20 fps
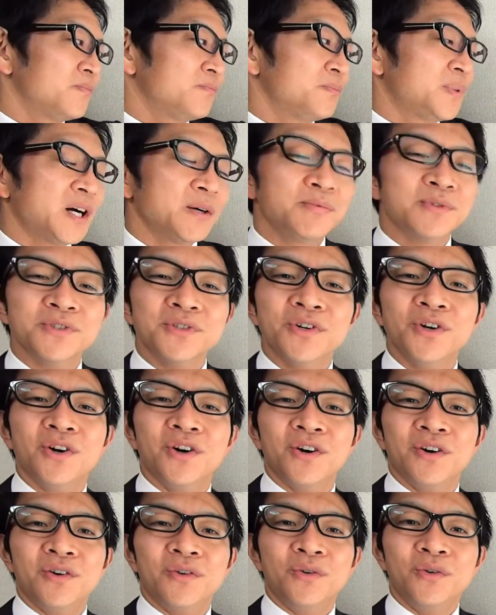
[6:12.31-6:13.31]
パブ
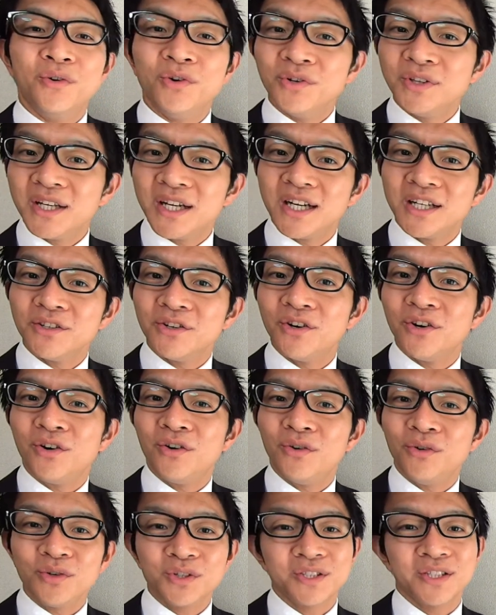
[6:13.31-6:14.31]
のオーナー
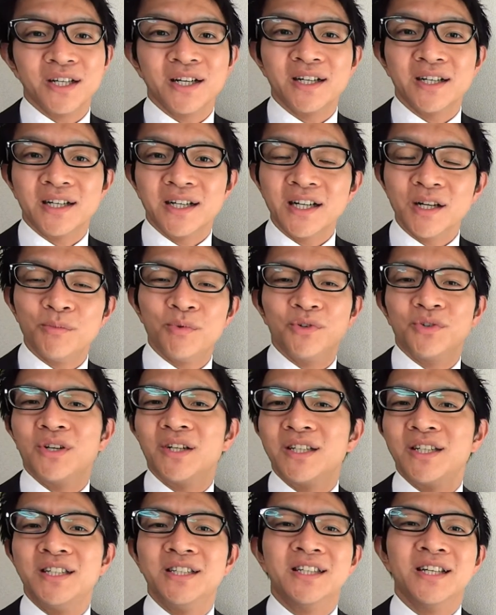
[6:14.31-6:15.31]
の奥さんから僕
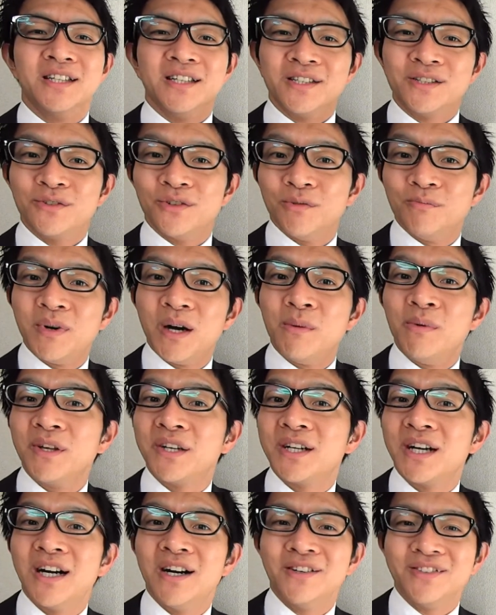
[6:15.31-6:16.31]
は聞いたんです、この
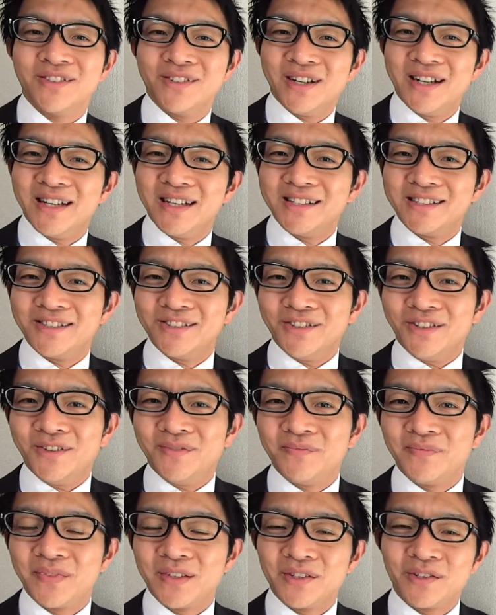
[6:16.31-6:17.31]
パブリックハウスの話を。
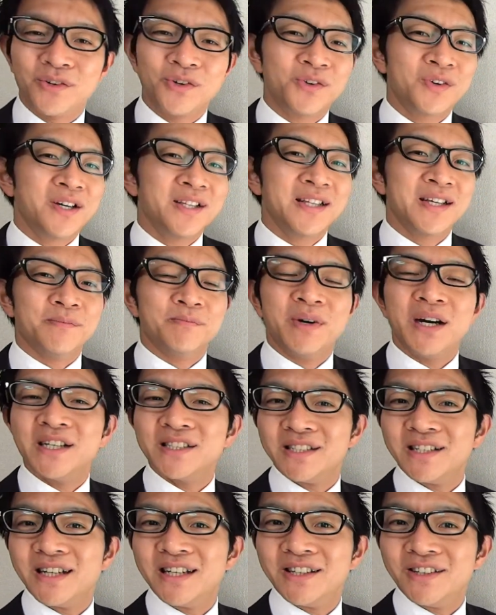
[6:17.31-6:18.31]
ここはね、
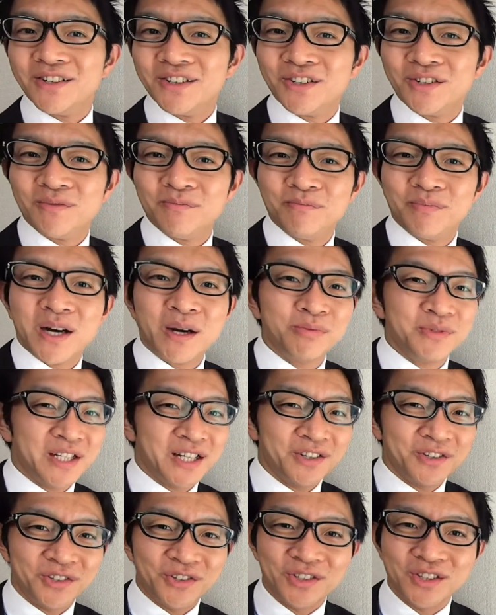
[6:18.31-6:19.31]
バーじゃないのよ、パブ
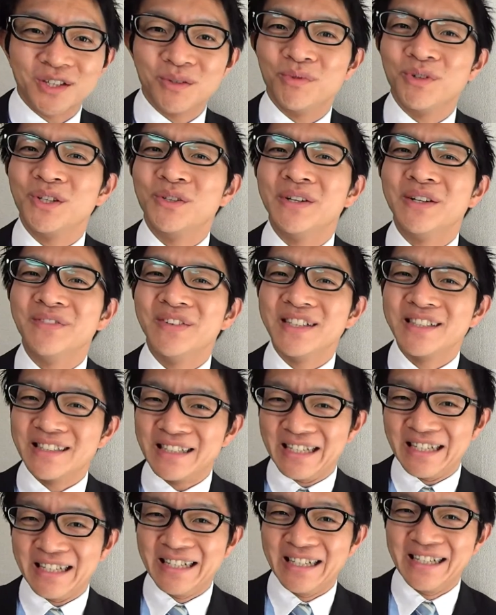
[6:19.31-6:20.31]
なのよって僕言われまし
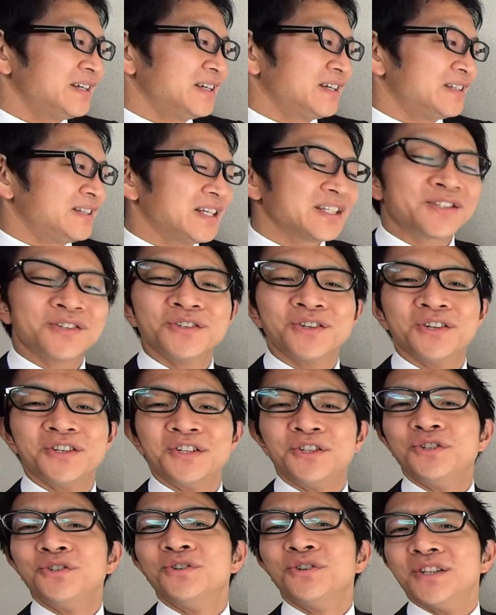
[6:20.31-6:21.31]
た。で、その
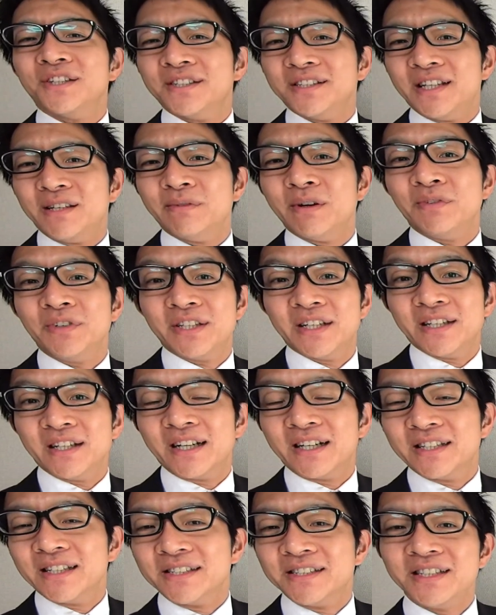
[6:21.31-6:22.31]
理由をですね、今みたいな
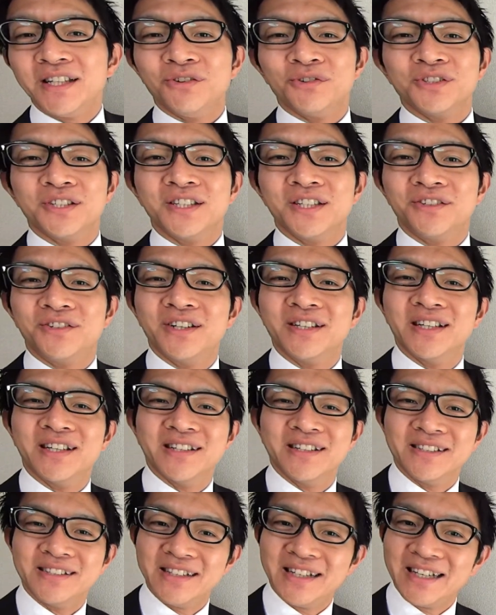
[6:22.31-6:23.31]
形で教えてくれたん
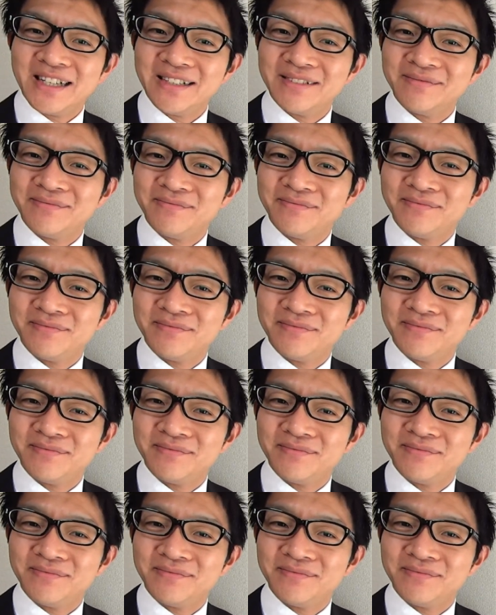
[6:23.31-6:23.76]
ですね。